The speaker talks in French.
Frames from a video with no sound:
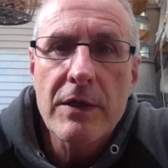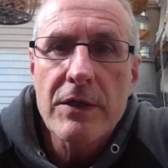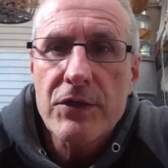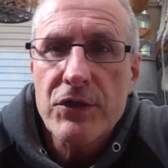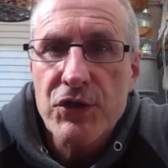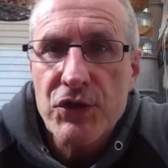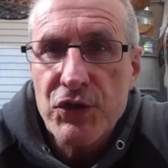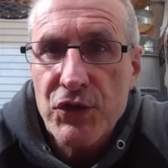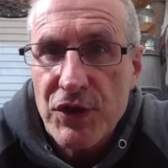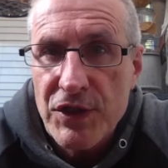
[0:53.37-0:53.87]

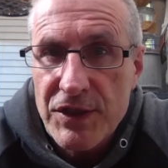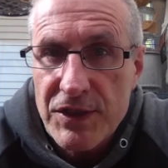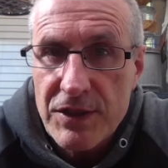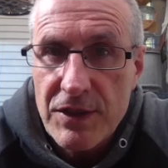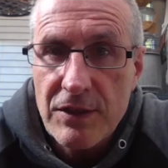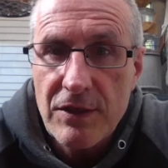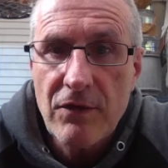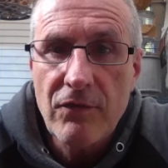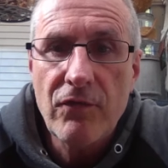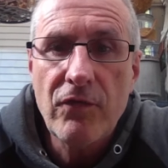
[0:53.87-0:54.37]
Ce qui
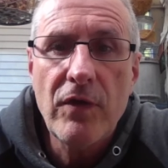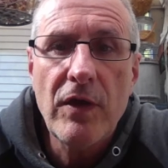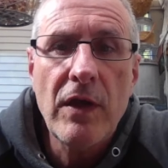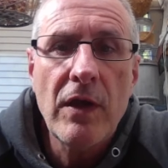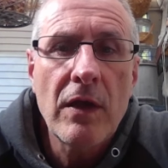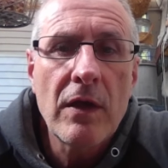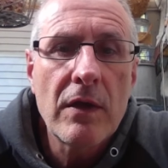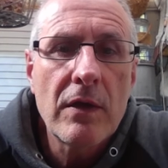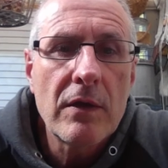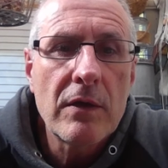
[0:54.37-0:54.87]

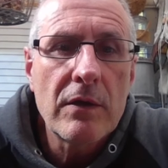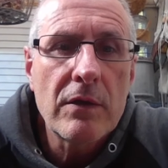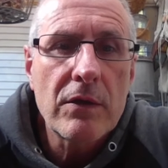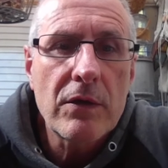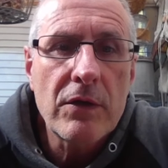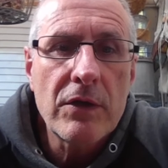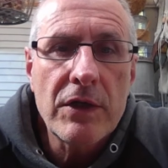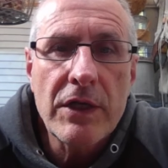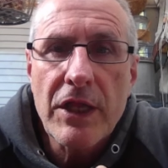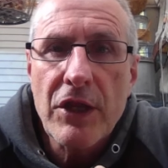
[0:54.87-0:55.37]
signifie
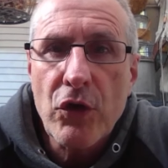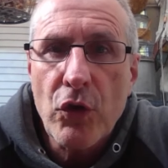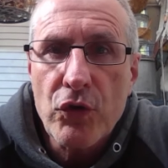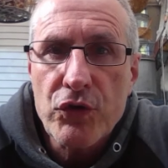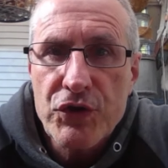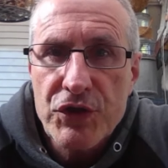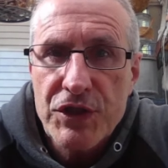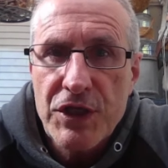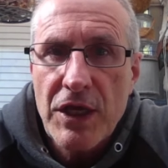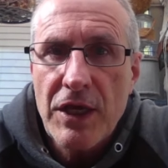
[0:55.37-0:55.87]
que les
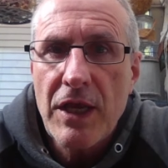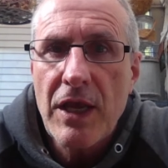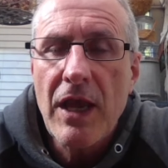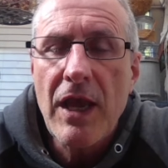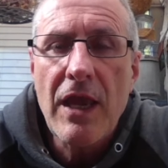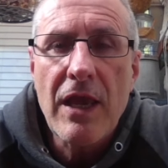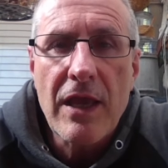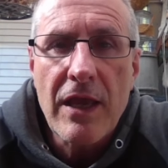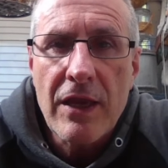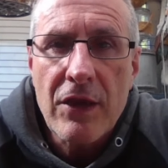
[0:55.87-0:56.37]

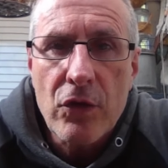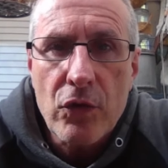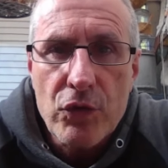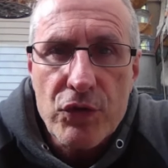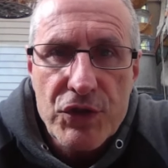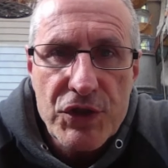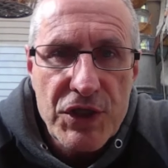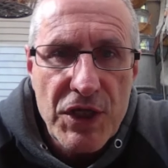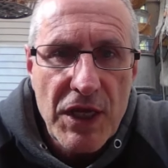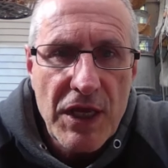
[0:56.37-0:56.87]
conseillers et
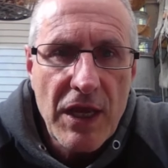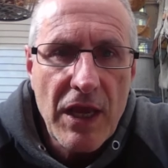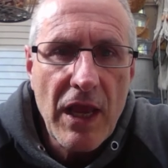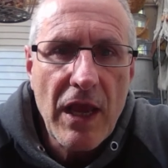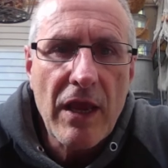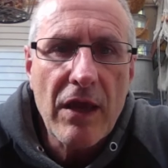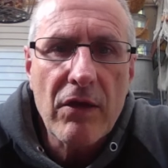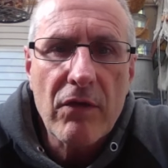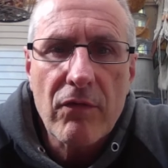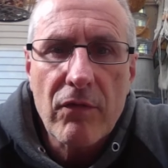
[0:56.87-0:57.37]

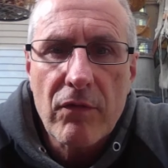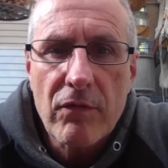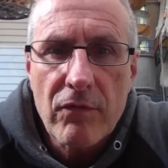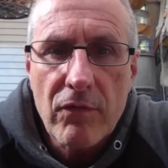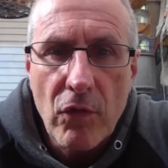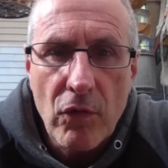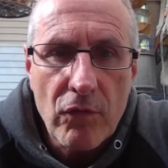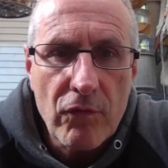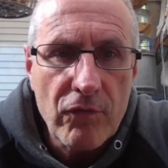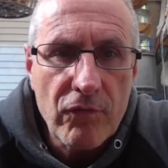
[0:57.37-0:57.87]
conseillères
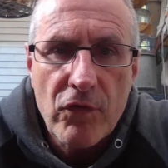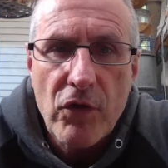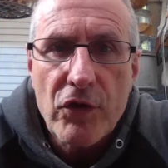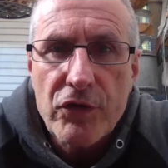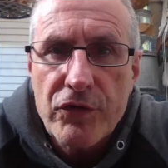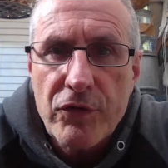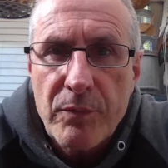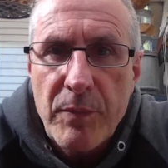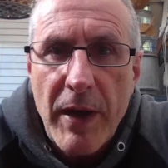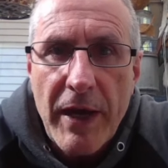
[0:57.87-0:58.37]
en
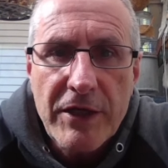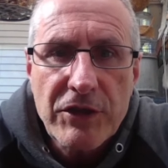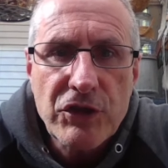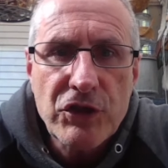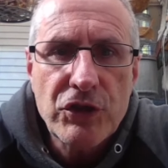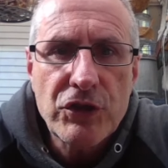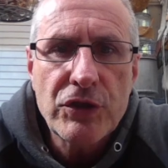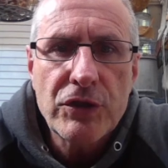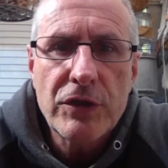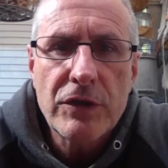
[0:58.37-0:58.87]
fleur de
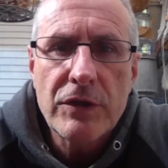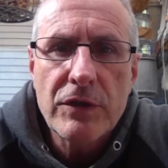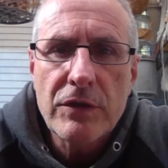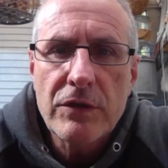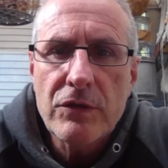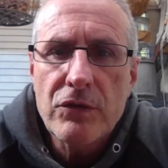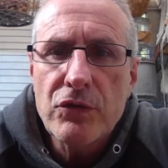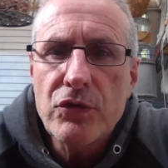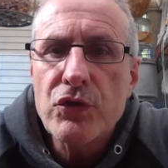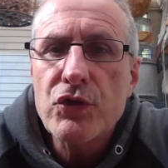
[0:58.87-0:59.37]
batch
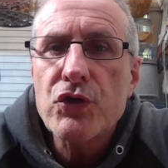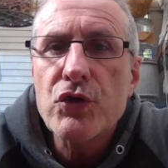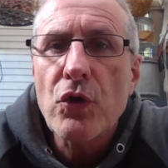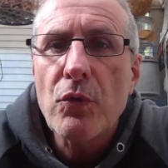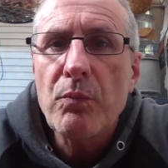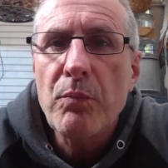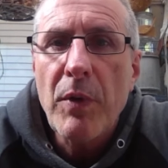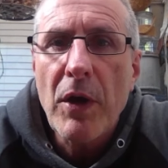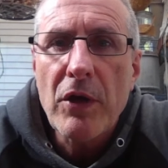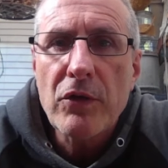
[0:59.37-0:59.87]
ne
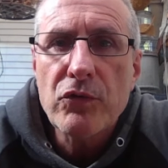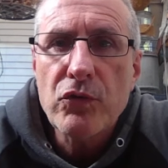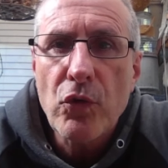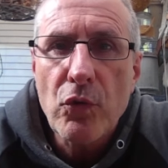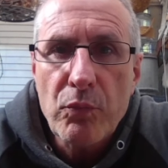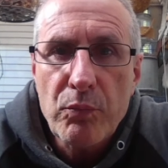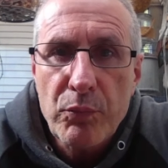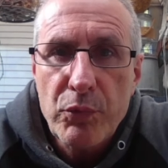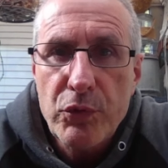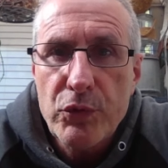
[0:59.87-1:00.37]
sont pas
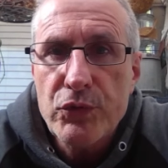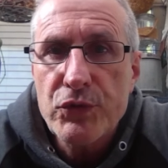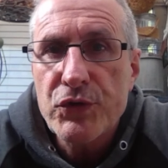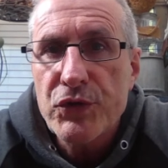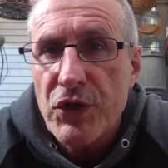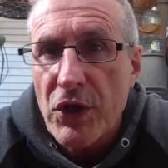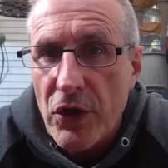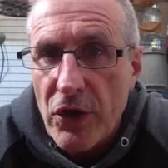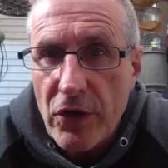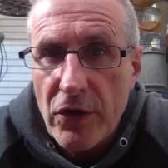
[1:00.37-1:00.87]
non
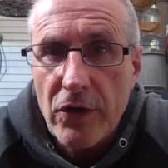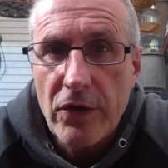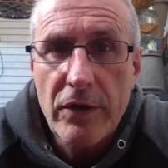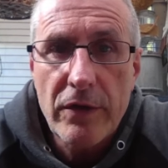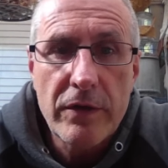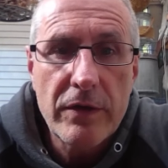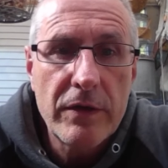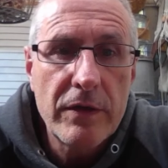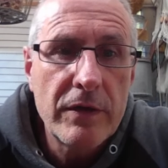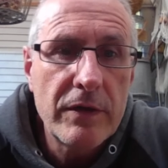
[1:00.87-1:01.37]
plus, eux,
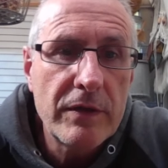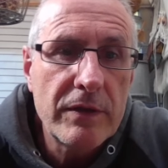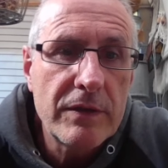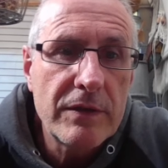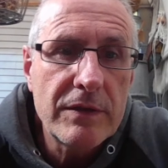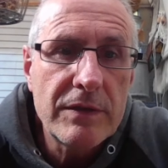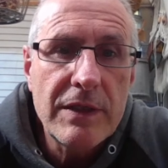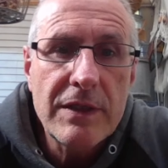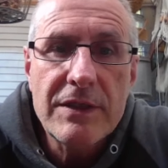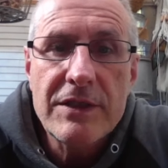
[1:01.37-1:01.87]

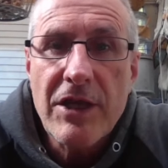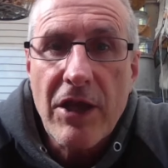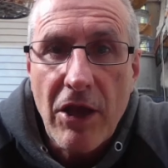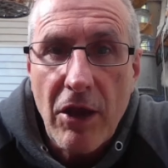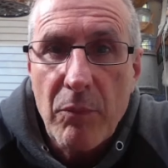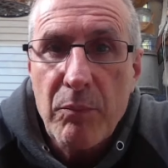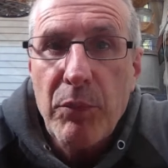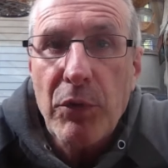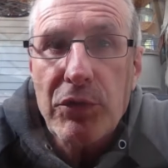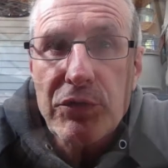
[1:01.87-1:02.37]
des
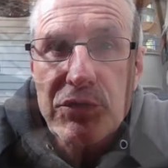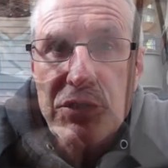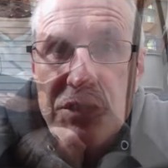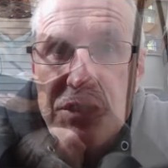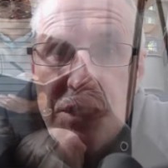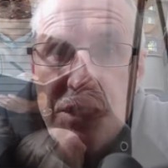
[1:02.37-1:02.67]
thérapeutes